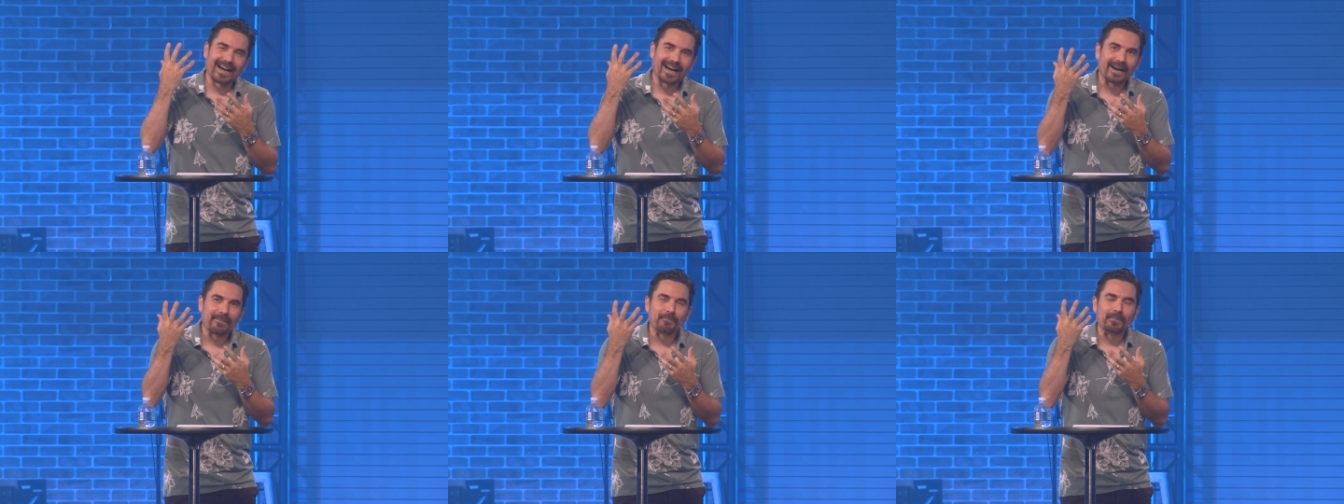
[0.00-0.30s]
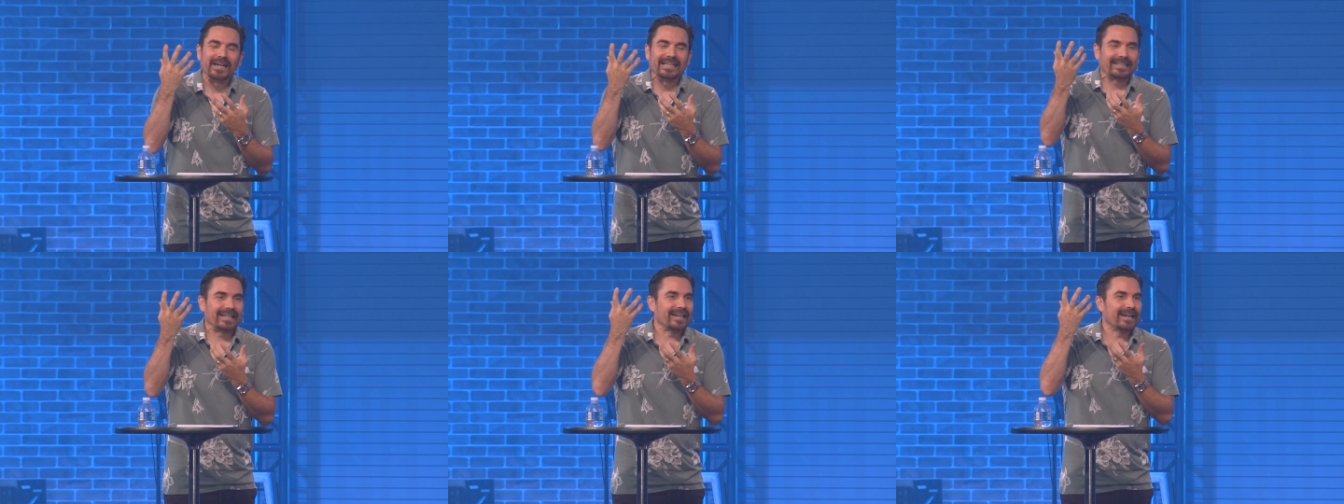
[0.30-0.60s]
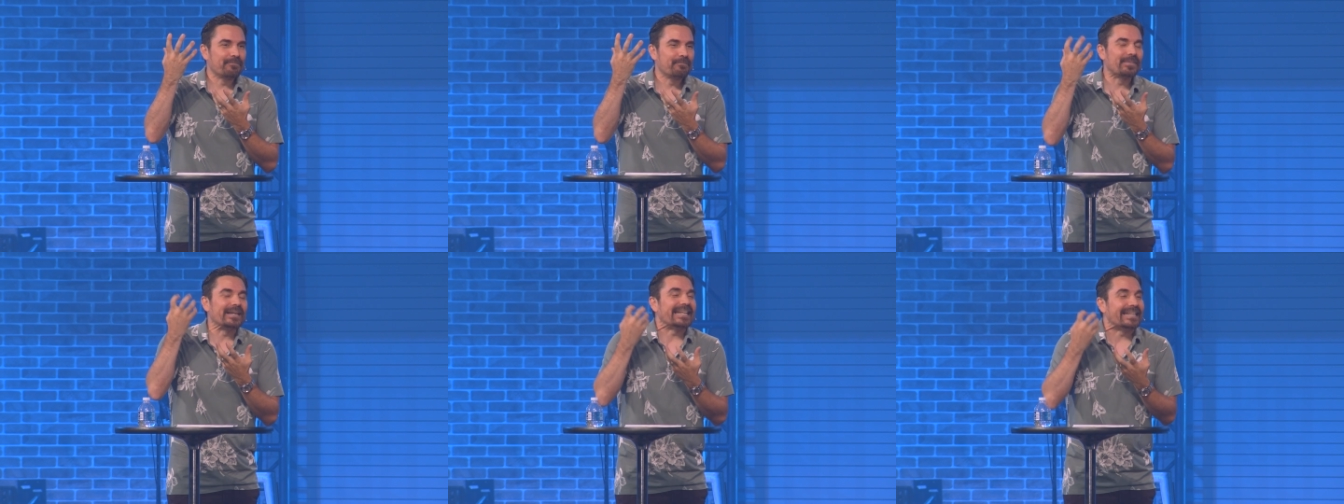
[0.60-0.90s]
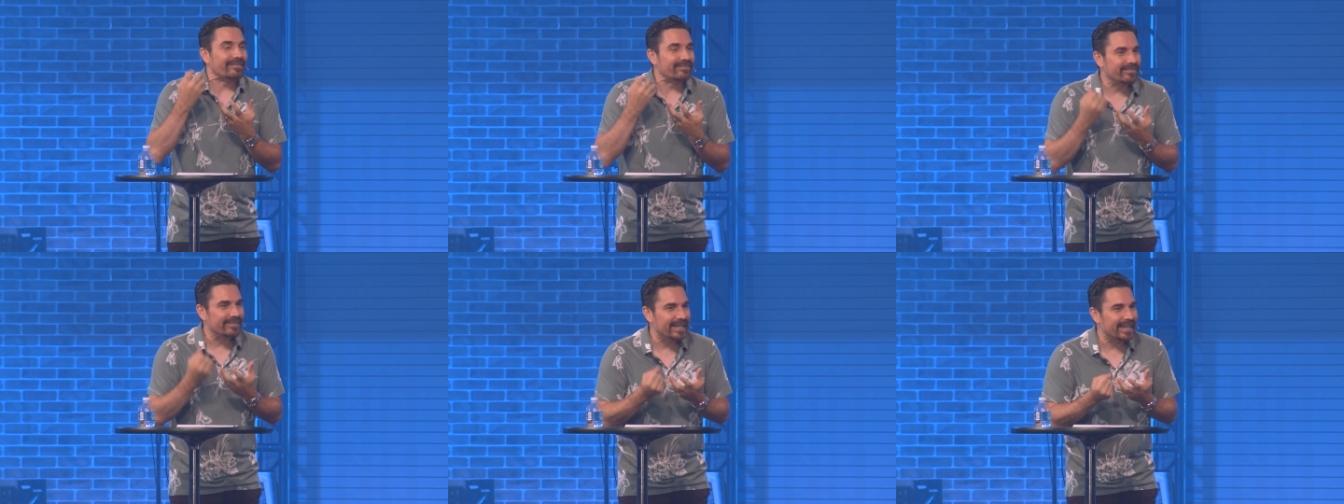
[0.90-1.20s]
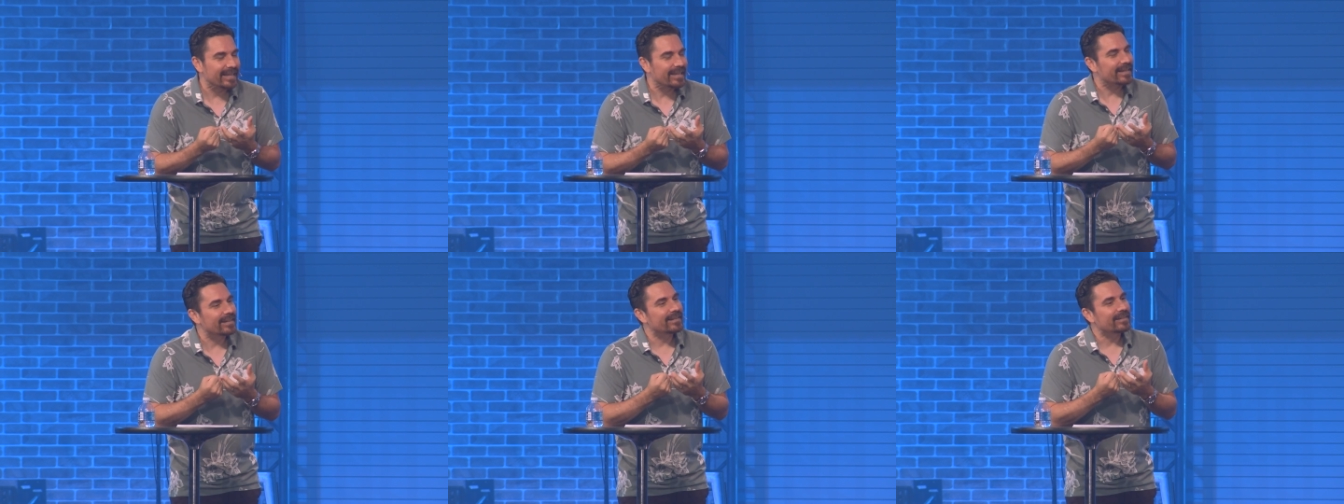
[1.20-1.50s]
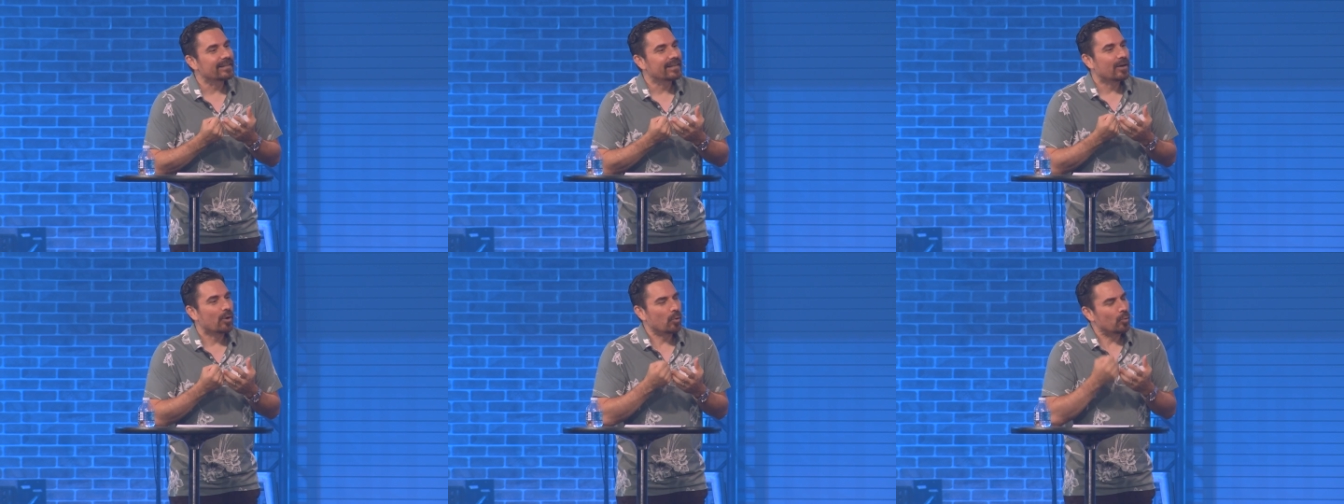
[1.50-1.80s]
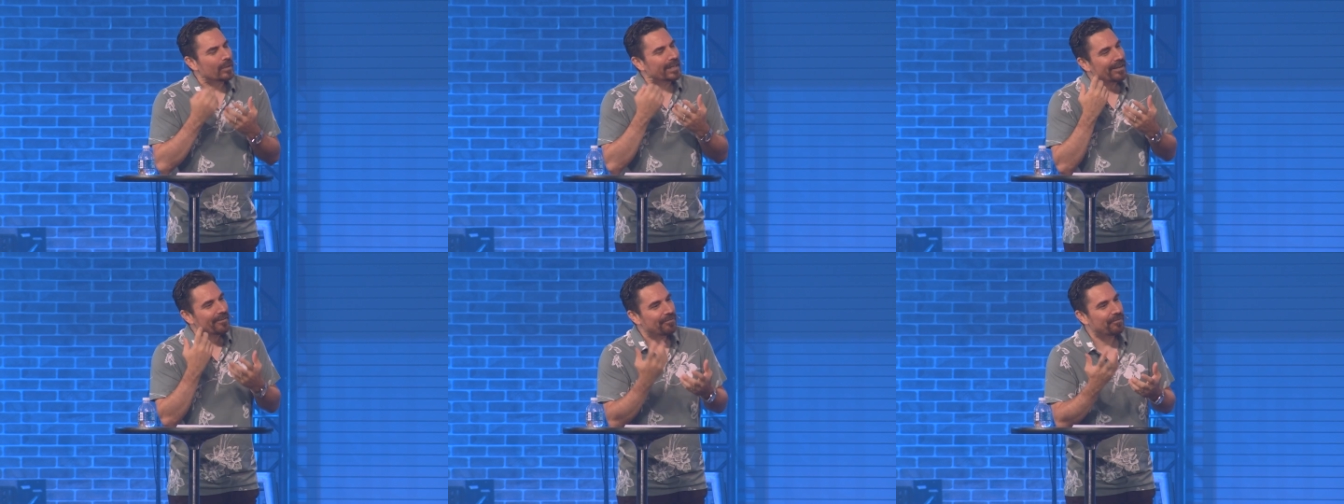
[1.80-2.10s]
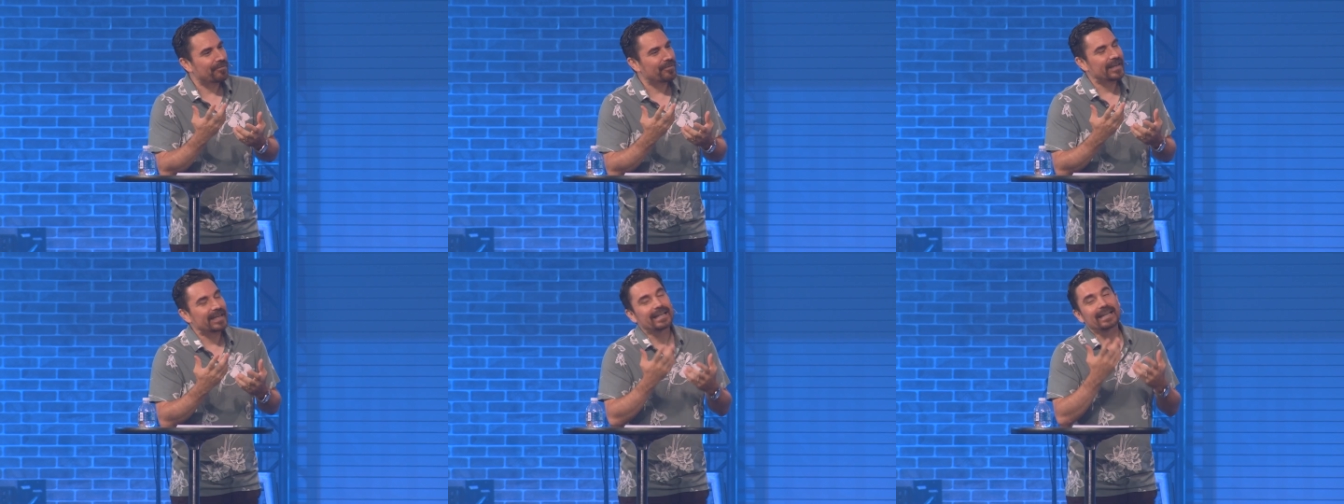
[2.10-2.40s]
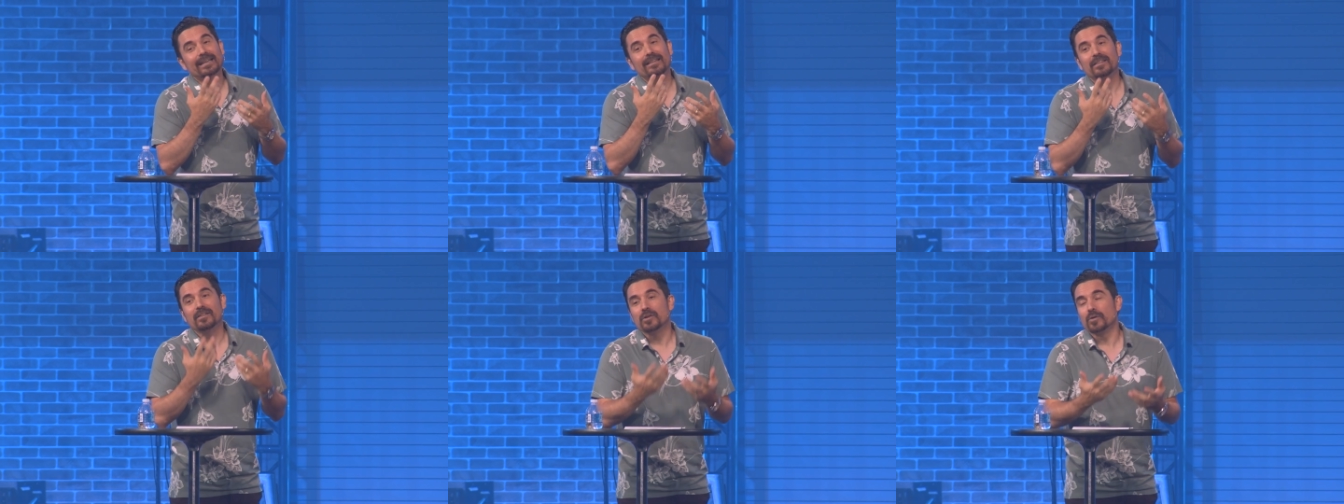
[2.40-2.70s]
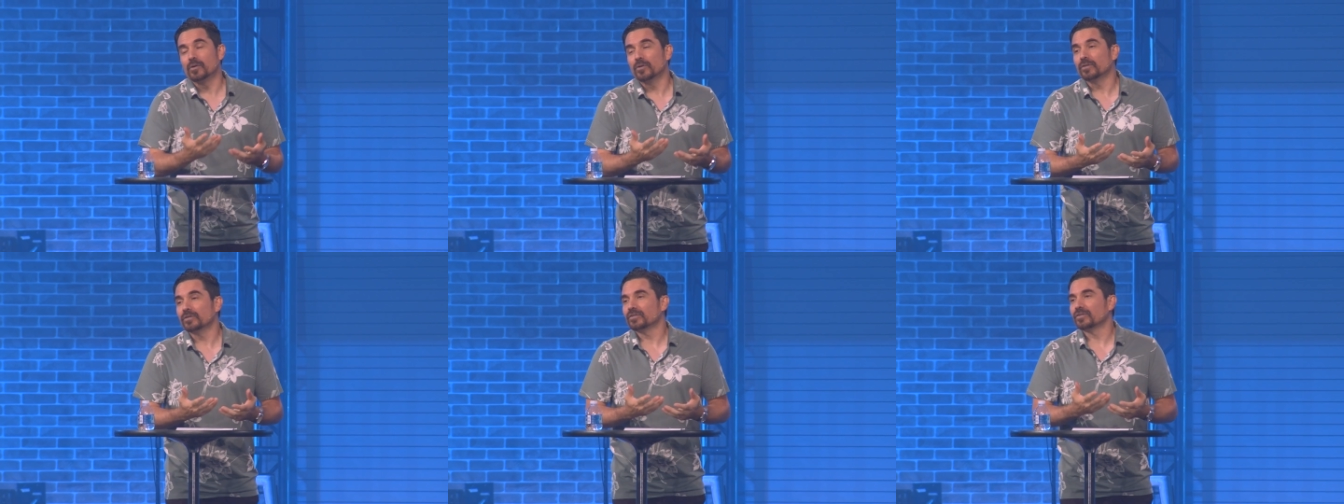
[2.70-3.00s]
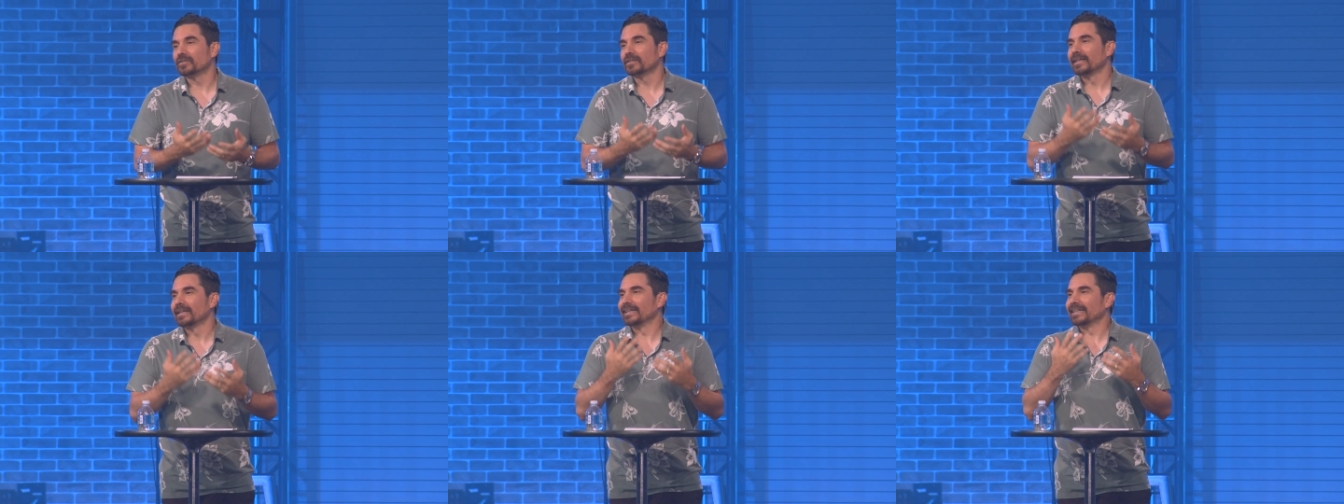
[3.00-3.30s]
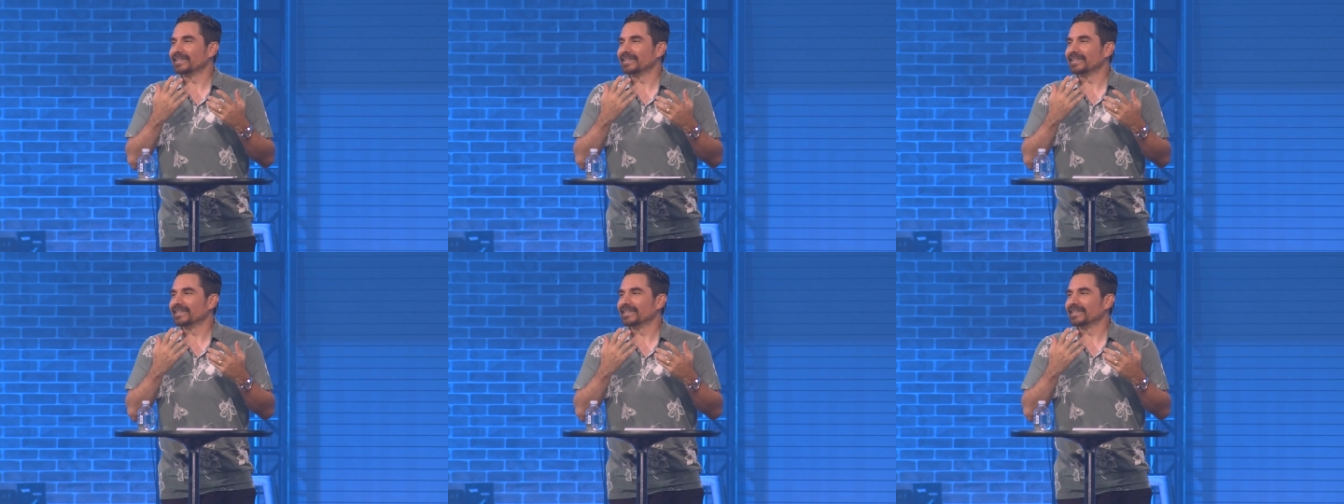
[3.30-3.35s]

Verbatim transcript: a aprender una fe que Dios